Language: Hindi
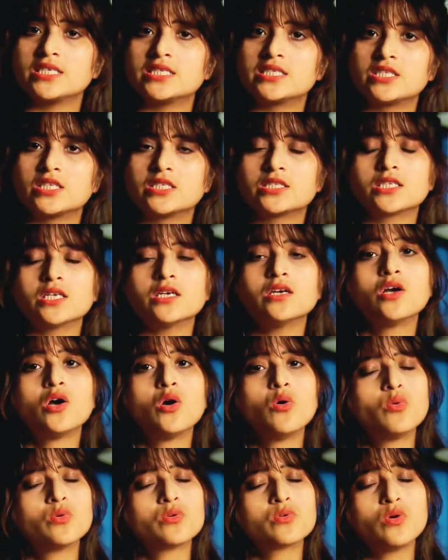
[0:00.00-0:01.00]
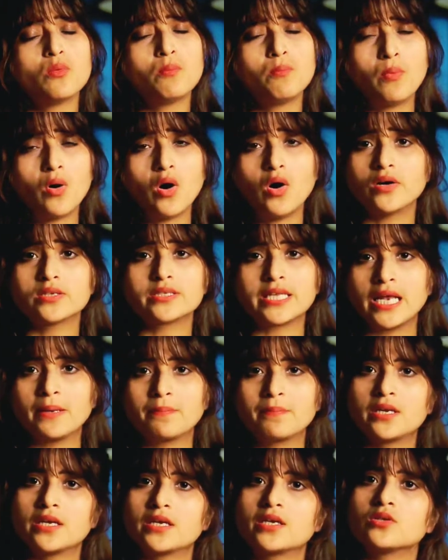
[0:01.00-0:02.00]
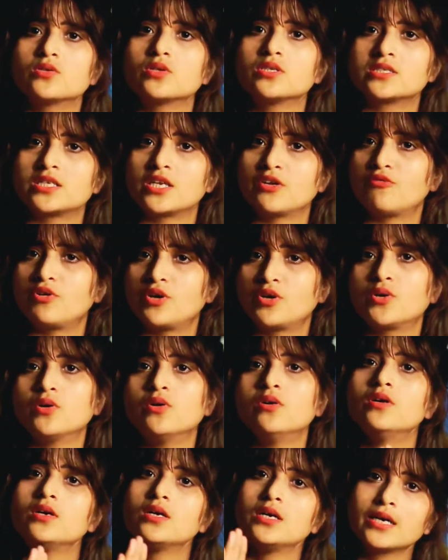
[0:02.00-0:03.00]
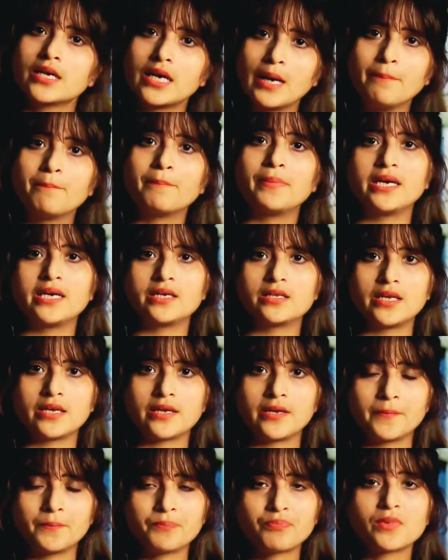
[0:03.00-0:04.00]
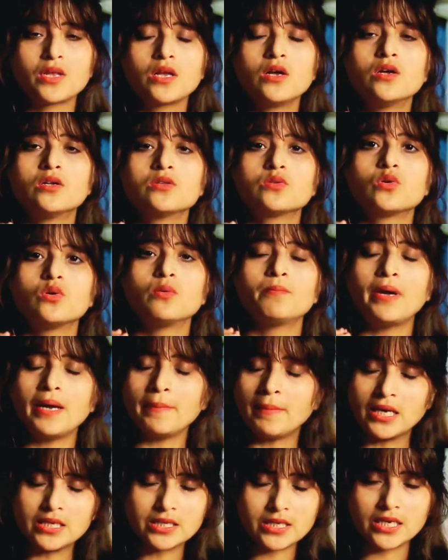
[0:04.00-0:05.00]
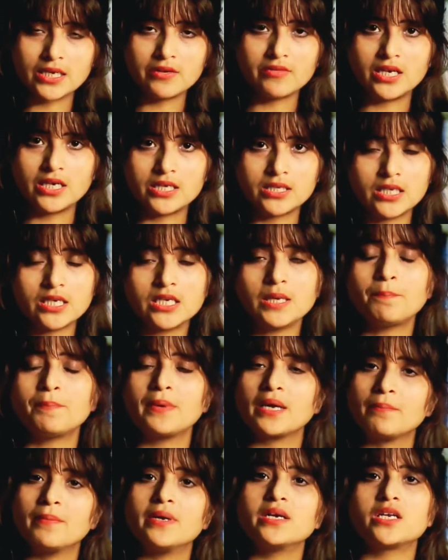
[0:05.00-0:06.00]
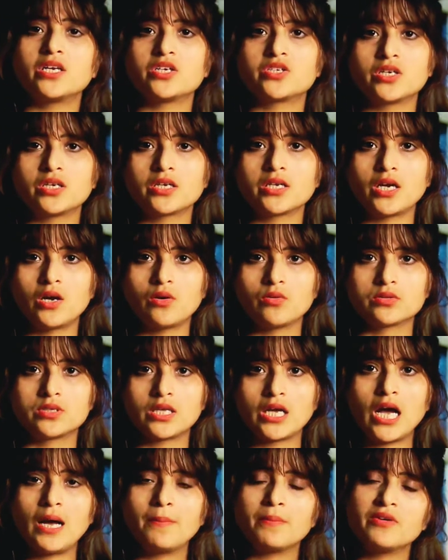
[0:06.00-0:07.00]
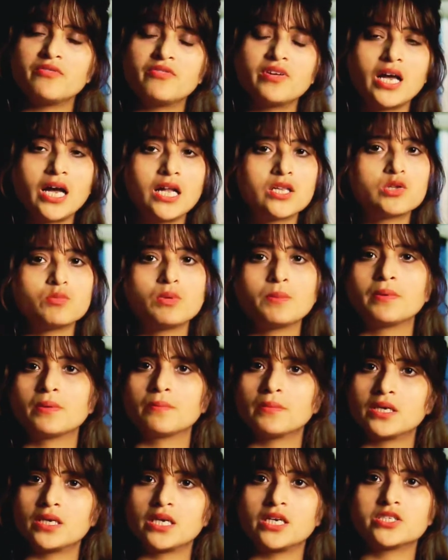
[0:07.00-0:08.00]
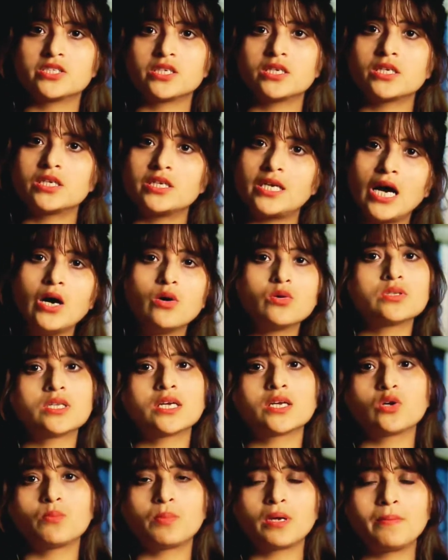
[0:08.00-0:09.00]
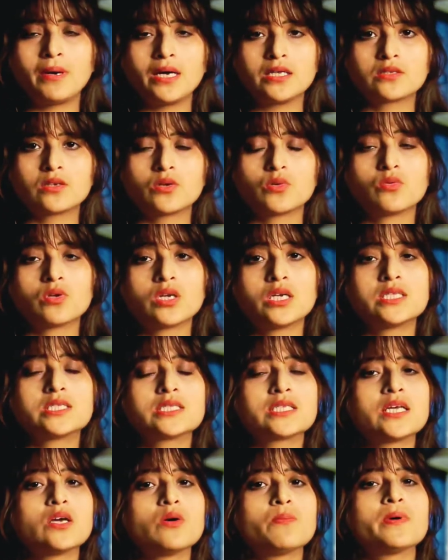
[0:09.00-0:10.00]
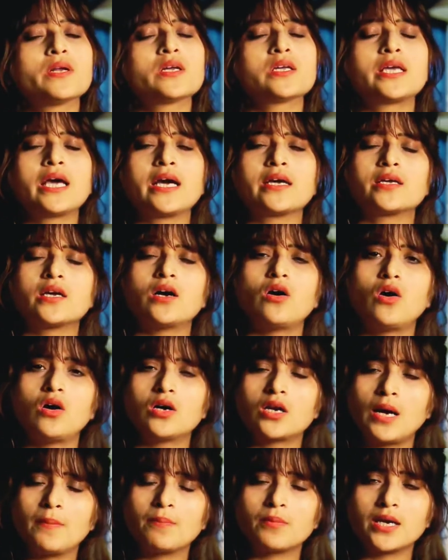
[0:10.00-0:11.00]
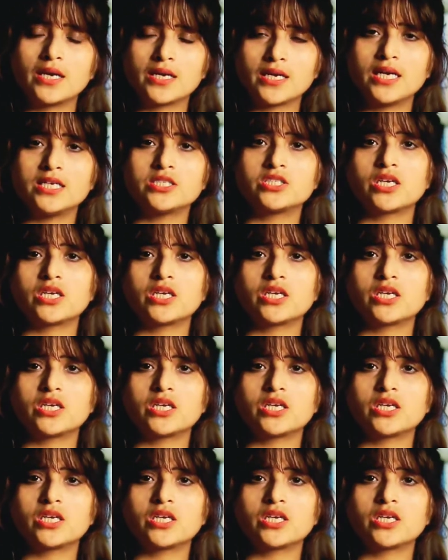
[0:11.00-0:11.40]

है इस चीज़ से उनको बहुत हेल्प मिलेगी तो इसलिए वीडियो कंप्लीट देखें तो मैं बात करने वाली थी कि पिगमेंटेशन क्या होता है अभी फ़िलहाल तो मैं पिगमेंटेशन क्या होता है के ऊपर बात करूँगी इसके ऊपर क्या क्या और आप करना